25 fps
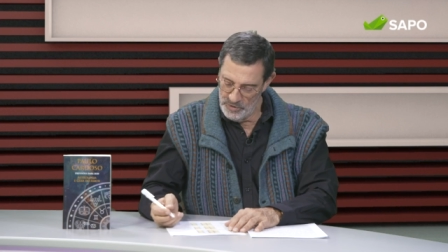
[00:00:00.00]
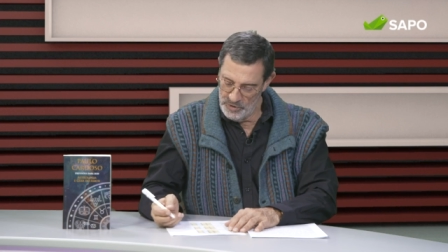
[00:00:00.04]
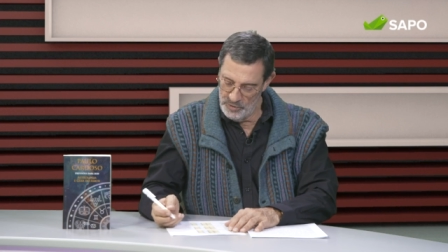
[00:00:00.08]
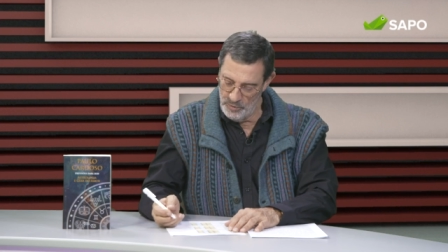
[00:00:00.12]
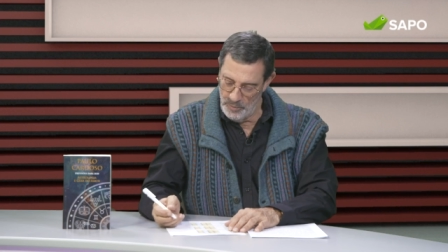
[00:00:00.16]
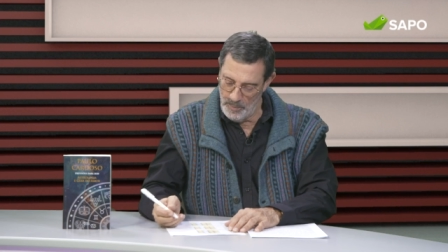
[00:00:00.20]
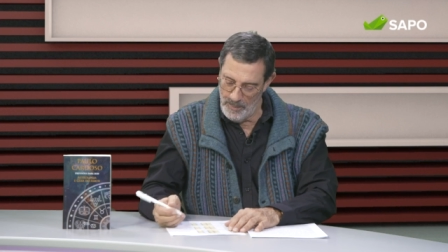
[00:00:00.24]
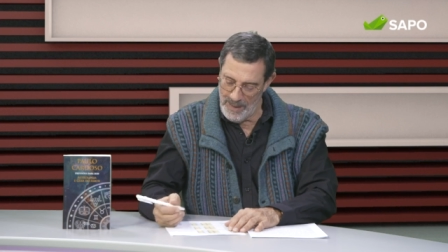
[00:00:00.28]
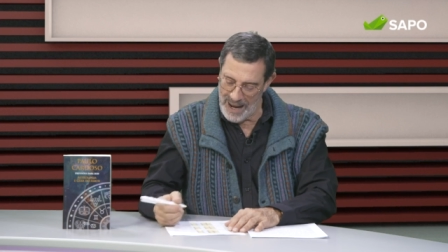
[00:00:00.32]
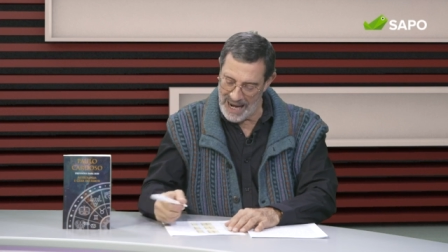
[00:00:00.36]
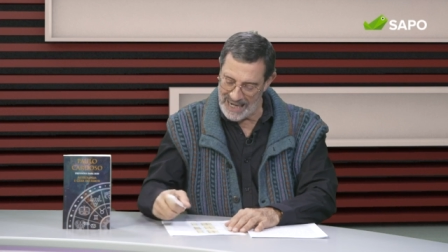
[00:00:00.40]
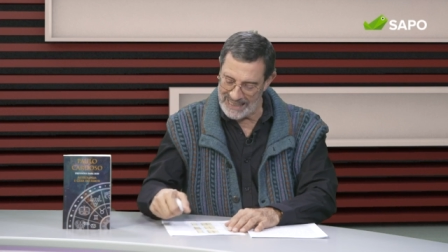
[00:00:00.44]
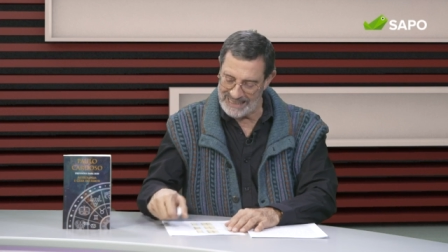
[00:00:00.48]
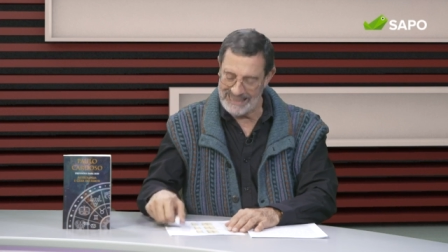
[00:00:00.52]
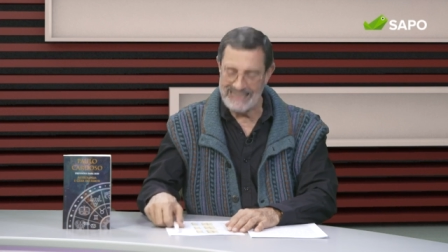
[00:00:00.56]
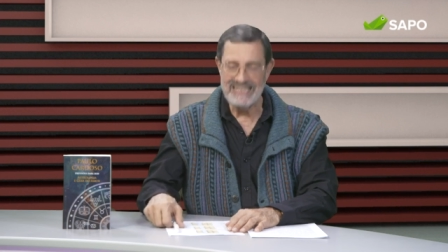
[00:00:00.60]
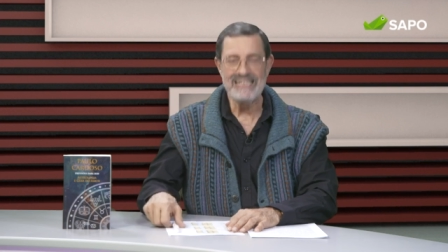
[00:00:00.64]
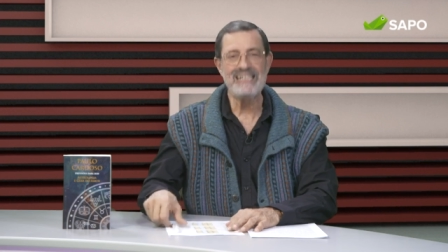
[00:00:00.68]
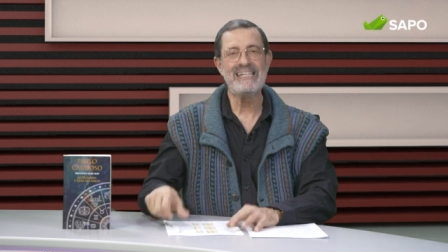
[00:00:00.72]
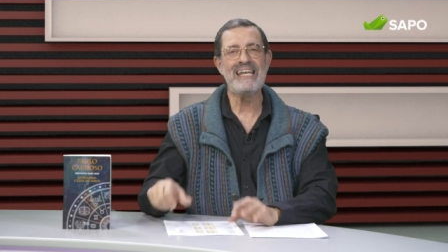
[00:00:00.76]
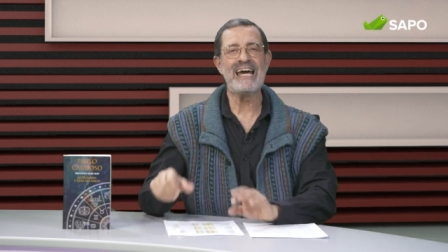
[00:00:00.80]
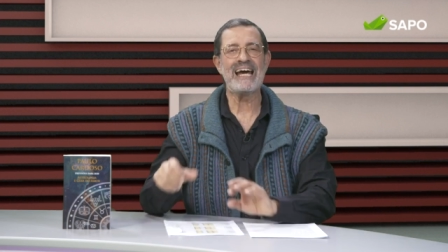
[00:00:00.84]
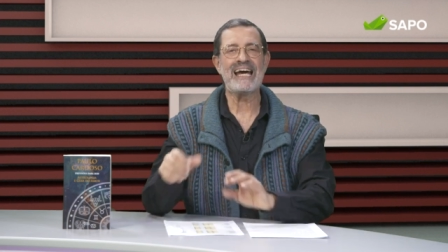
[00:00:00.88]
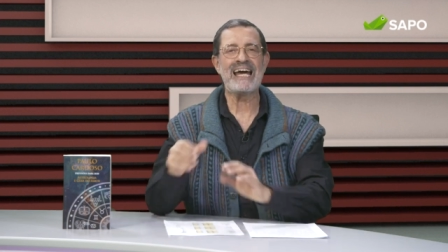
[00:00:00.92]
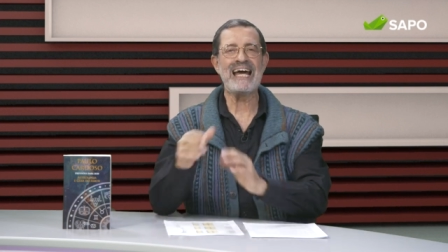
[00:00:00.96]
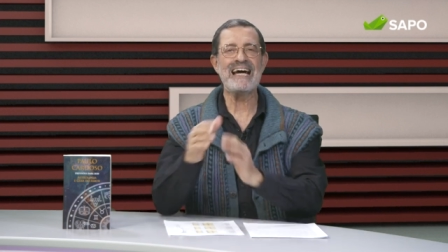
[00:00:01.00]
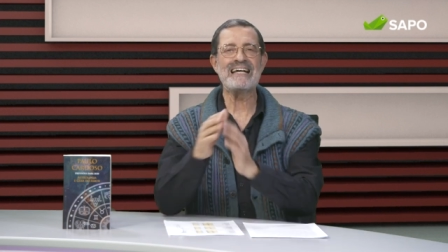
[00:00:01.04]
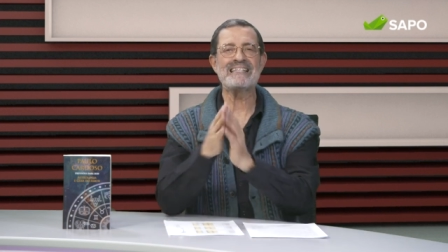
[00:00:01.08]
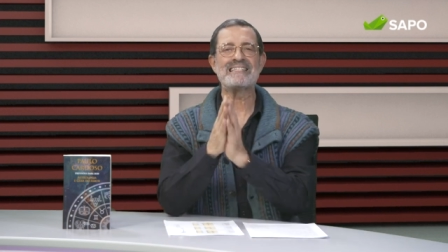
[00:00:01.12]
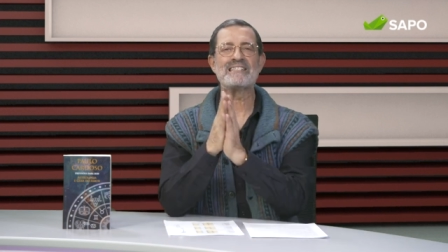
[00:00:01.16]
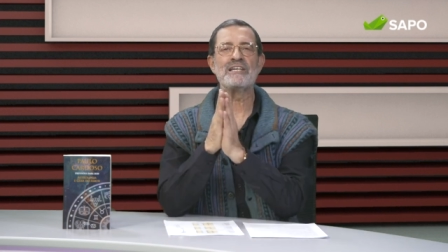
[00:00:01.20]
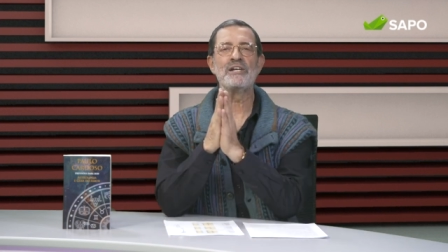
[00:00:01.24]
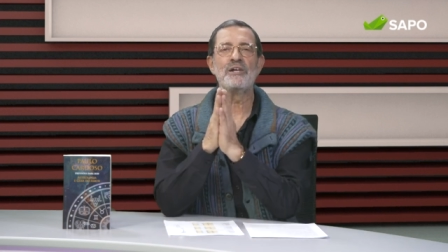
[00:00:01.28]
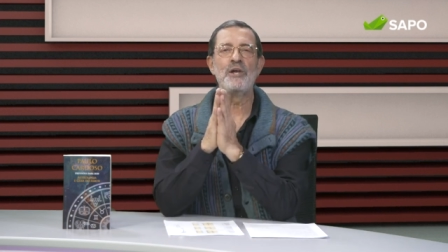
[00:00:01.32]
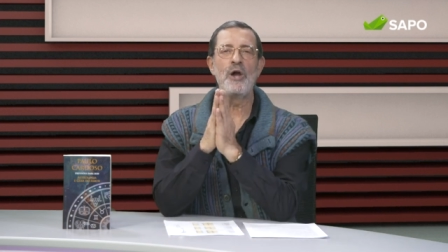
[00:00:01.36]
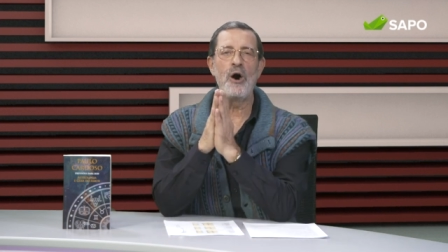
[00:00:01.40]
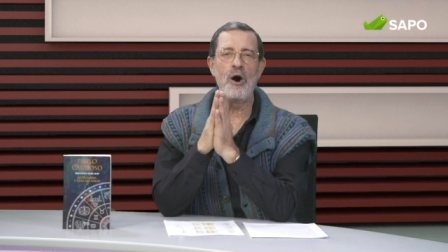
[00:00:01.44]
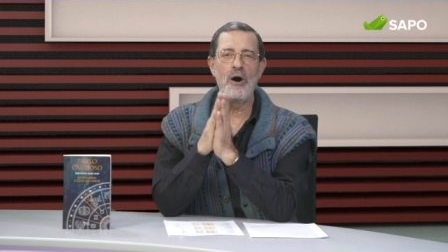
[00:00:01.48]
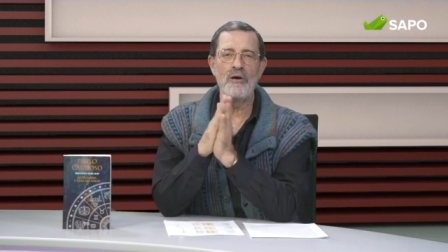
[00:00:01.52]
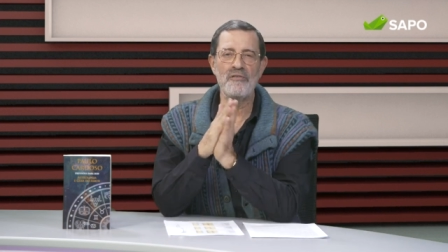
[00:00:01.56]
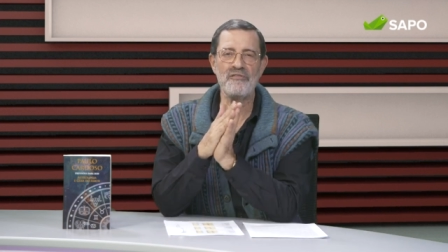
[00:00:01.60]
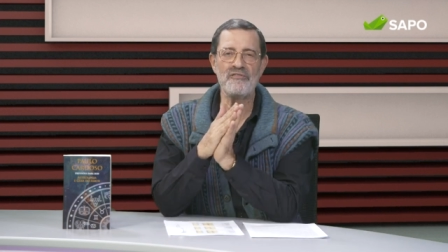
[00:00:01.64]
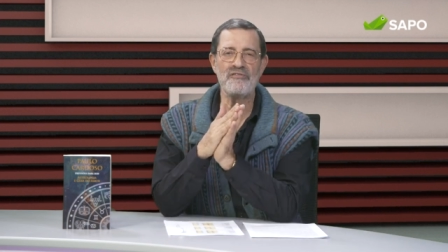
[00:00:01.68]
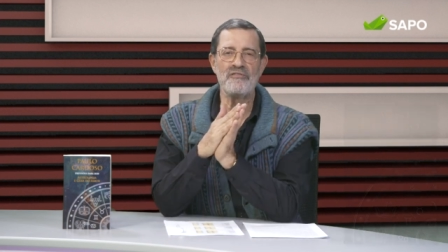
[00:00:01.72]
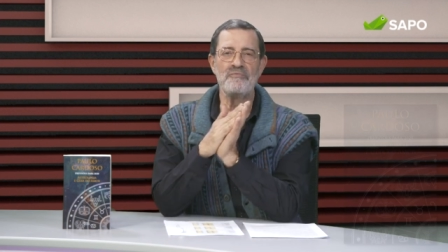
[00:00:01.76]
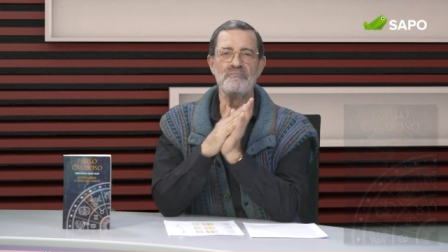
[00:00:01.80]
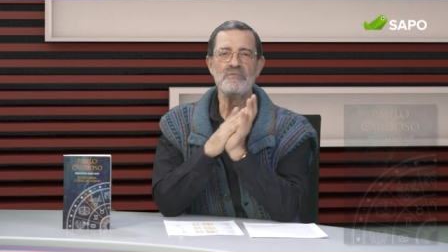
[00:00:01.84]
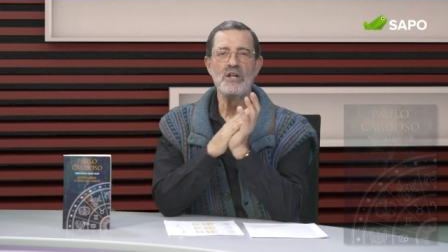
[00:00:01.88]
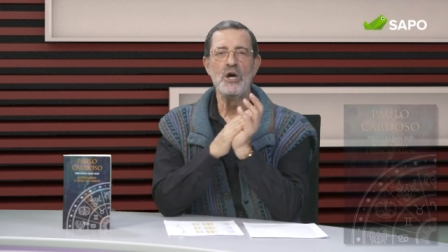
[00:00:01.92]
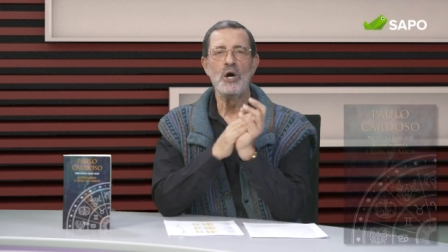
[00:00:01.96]
no Marte na Casa
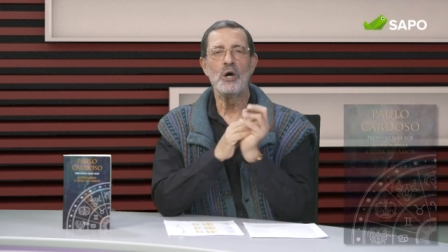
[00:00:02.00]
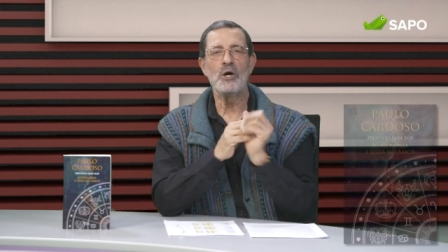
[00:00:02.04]
9.